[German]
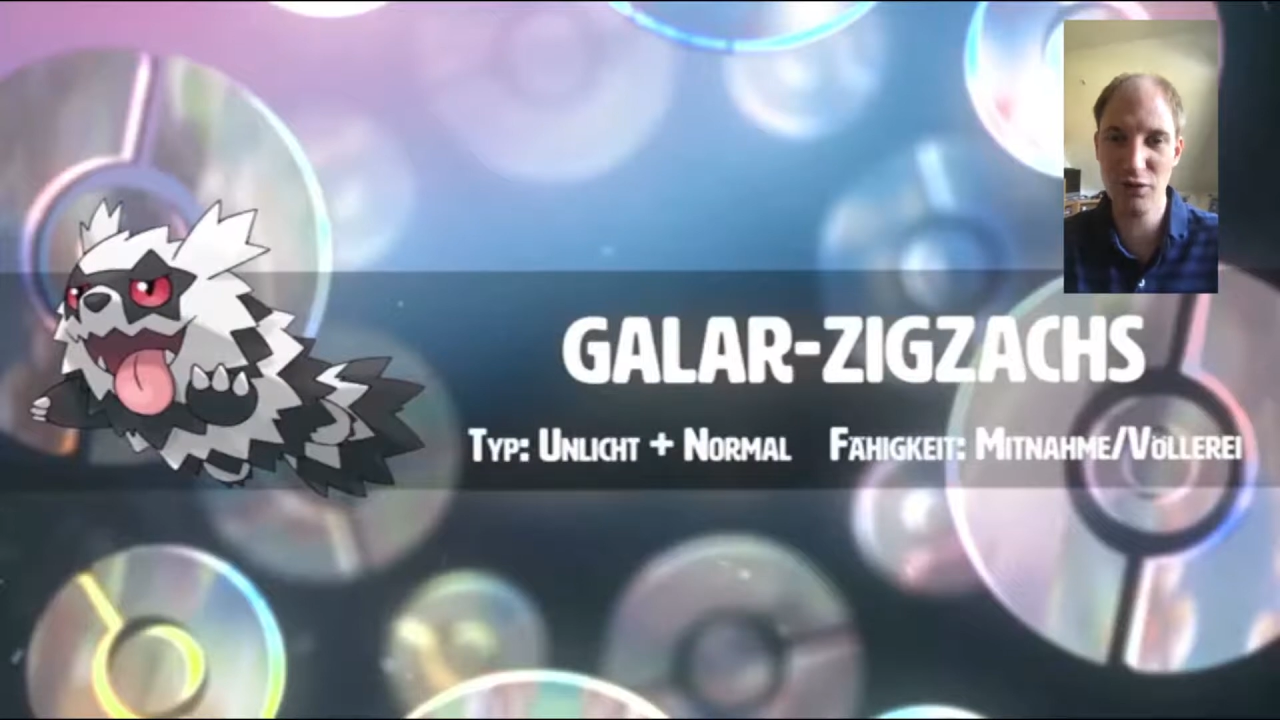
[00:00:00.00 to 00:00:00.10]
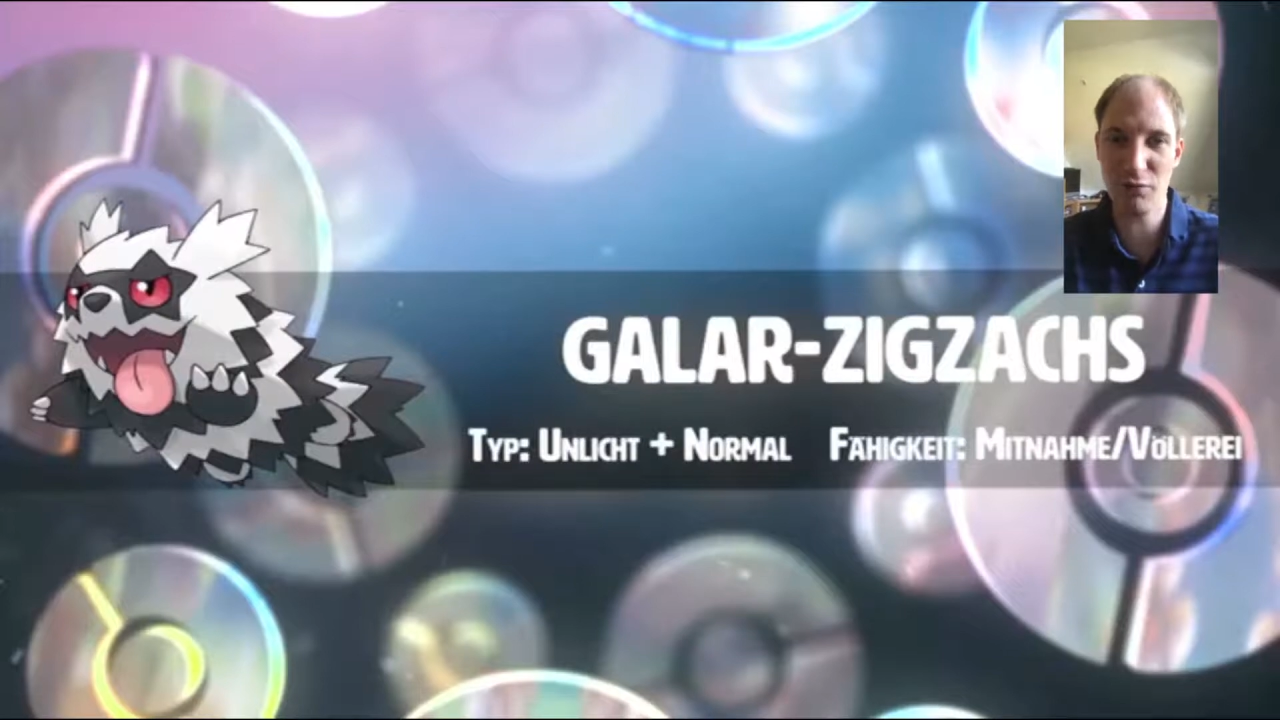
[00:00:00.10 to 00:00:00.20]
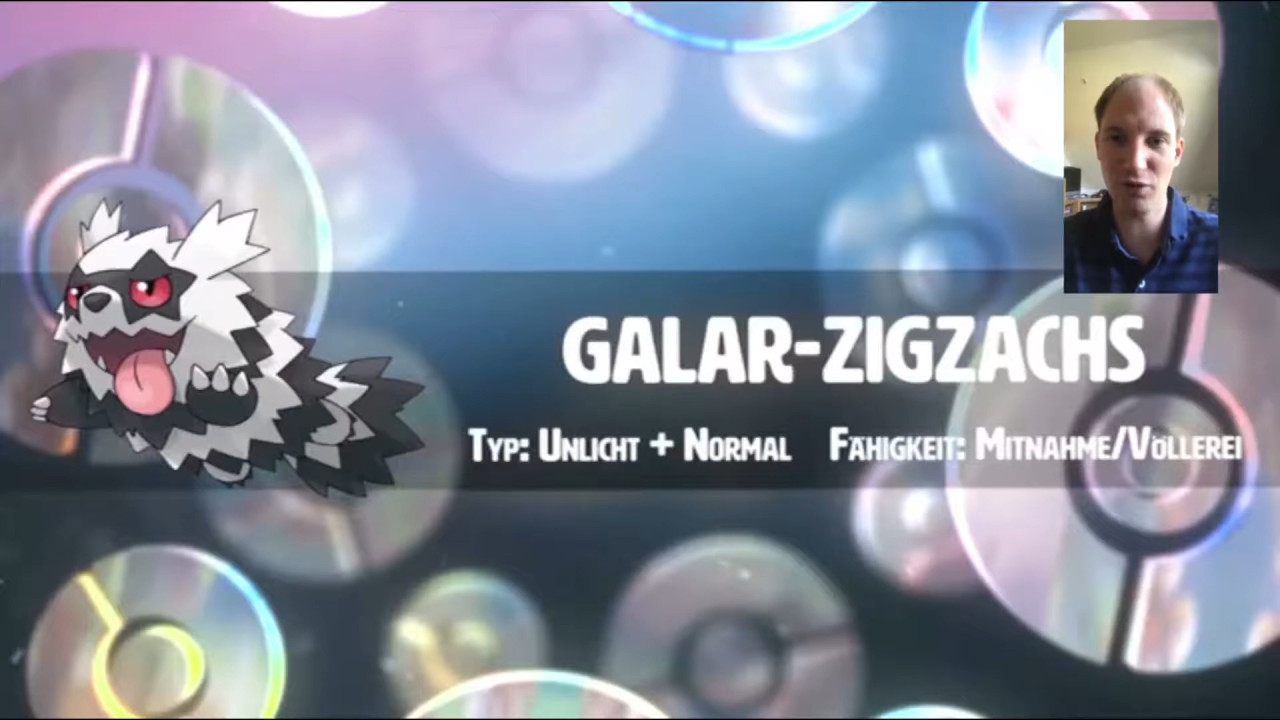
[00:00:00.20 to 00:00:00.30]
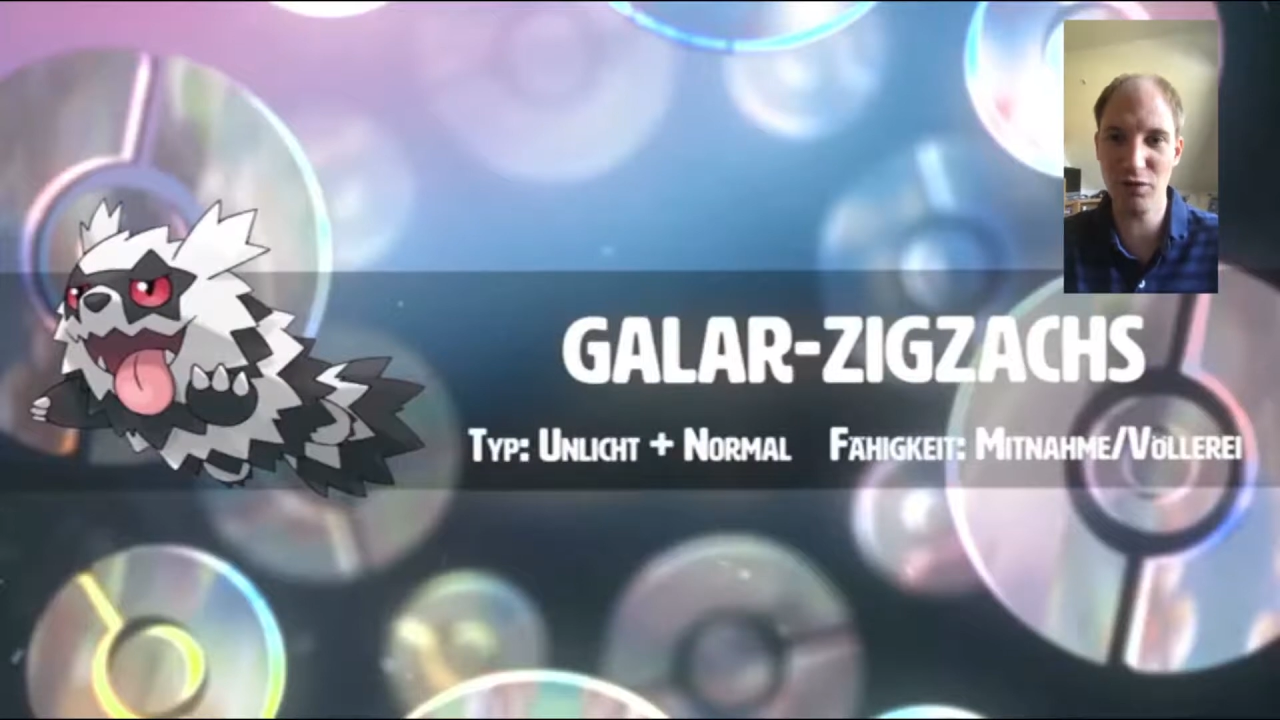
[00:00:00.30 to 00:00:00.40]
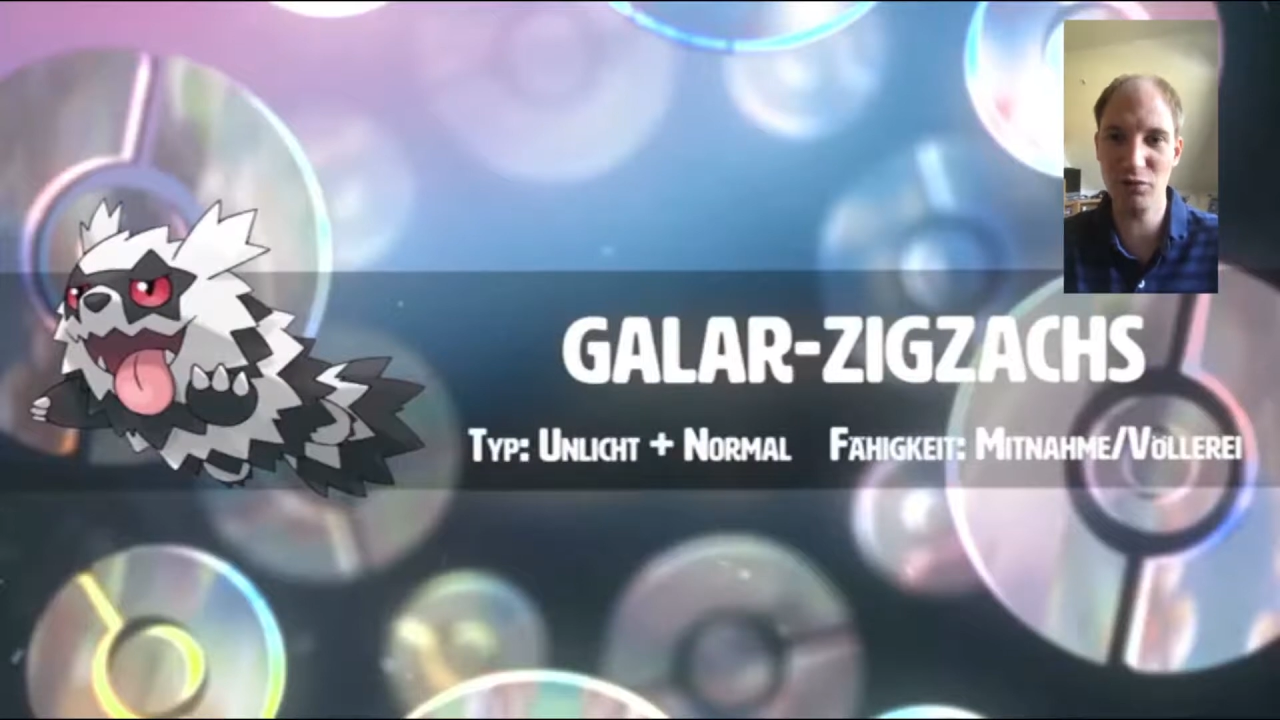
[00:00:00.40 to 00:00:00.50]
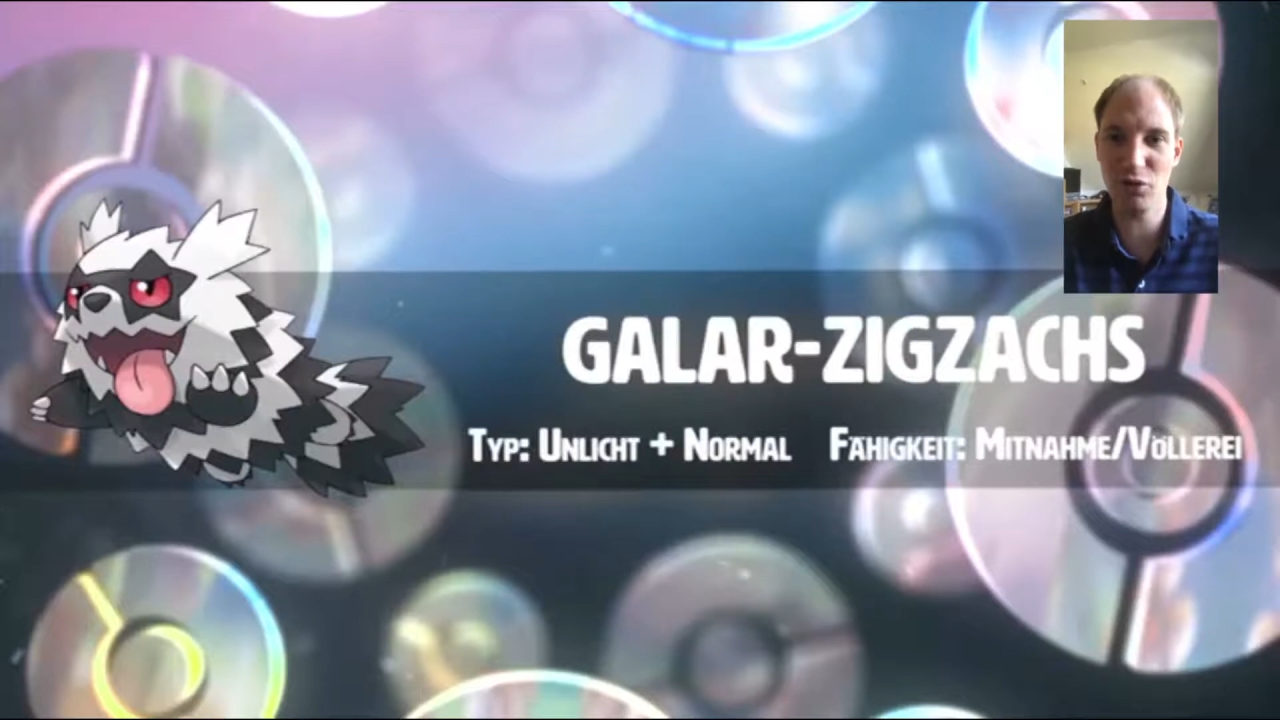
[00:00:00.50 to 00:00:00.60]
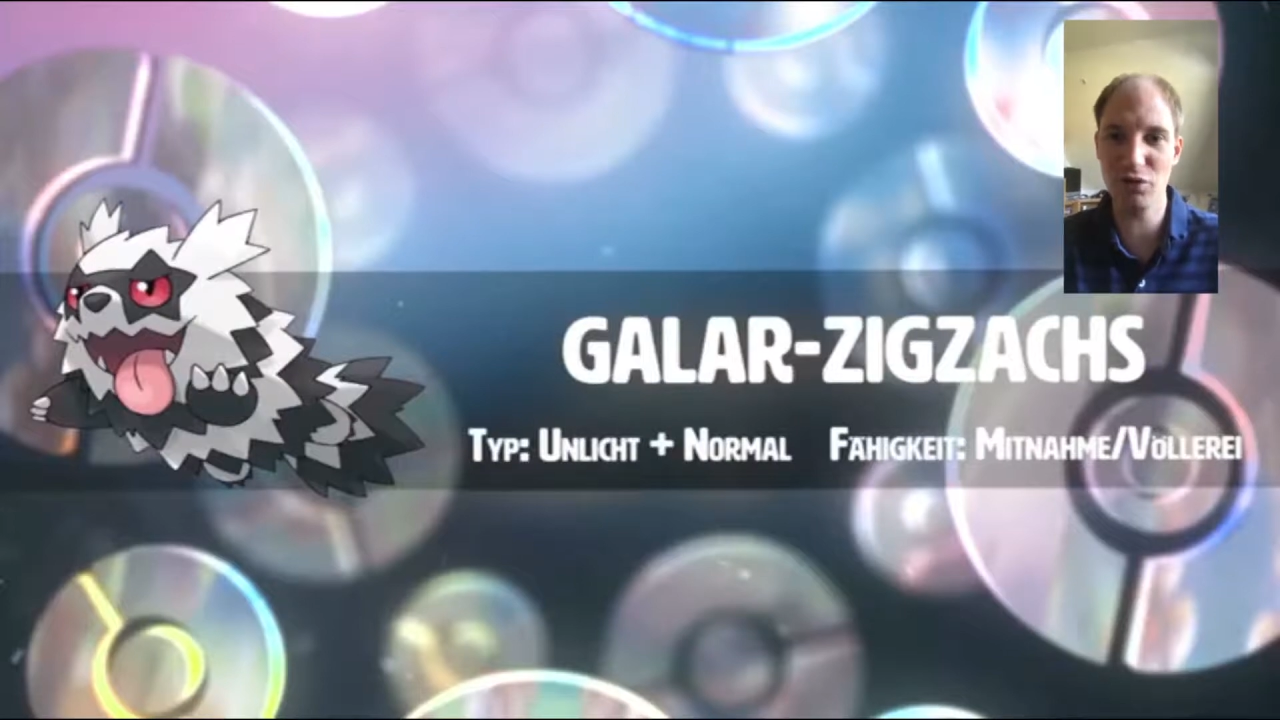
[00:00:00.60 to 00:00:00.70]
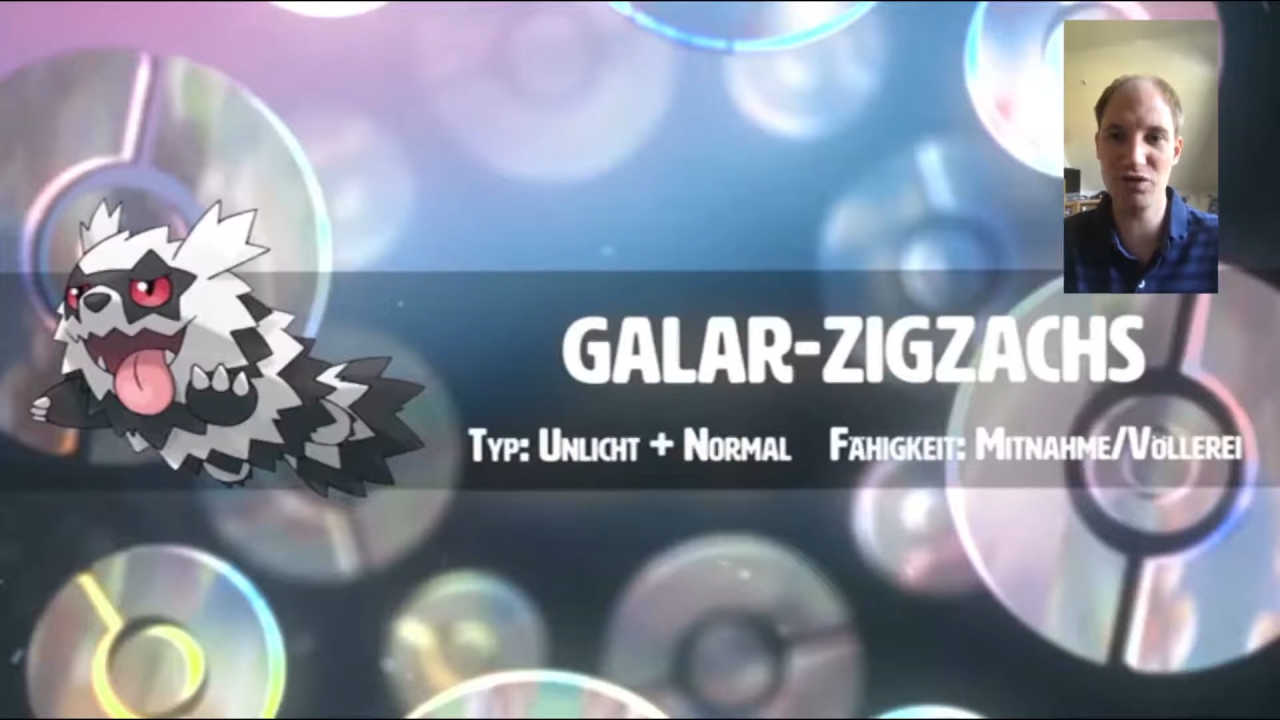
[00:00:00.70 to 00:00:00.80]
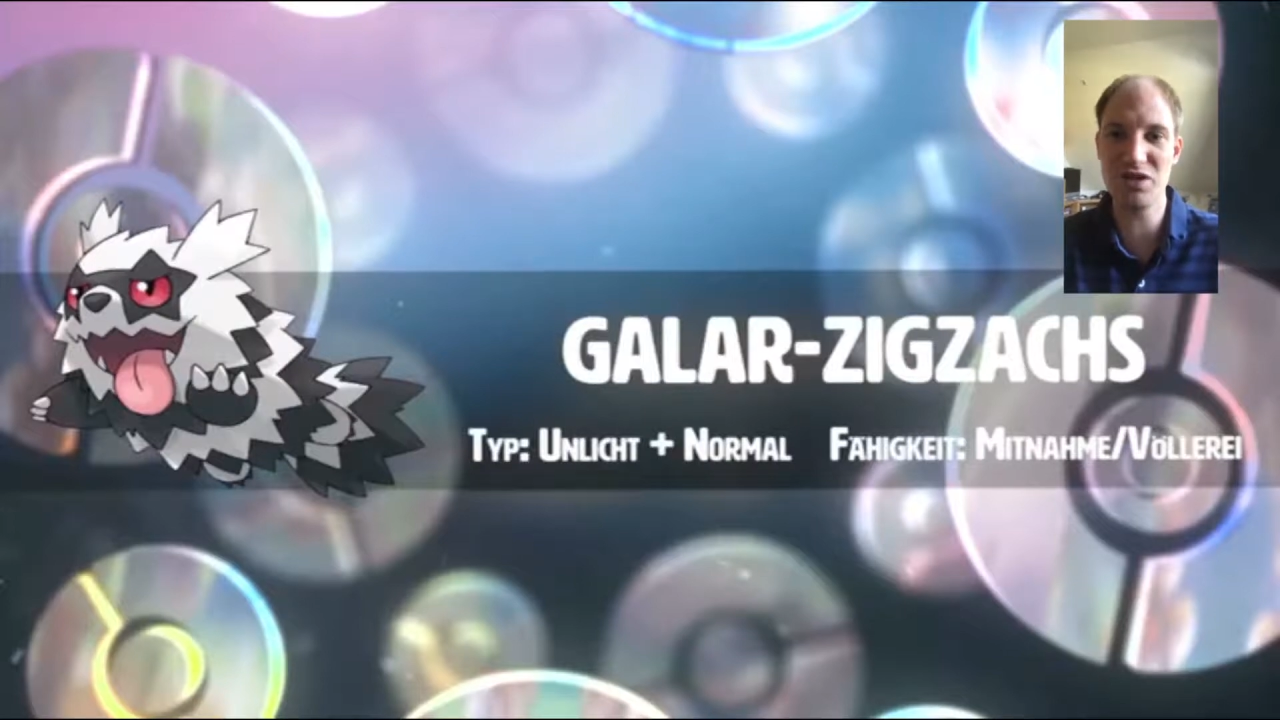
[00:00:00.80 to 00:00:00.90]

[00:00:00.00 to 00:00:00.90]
von dem neuen